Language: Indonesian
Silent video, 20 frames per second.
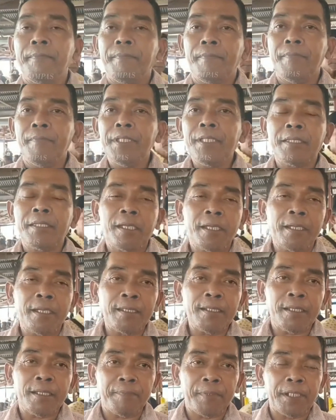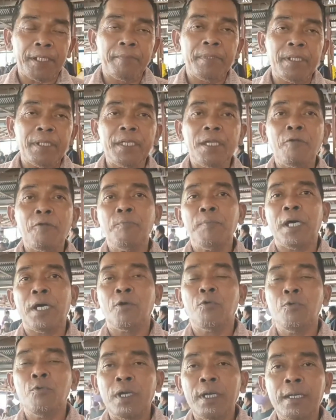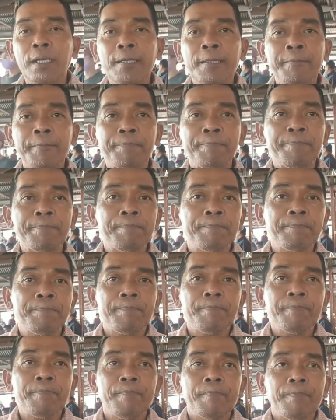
uh, menyatakan kepada beliau bahwa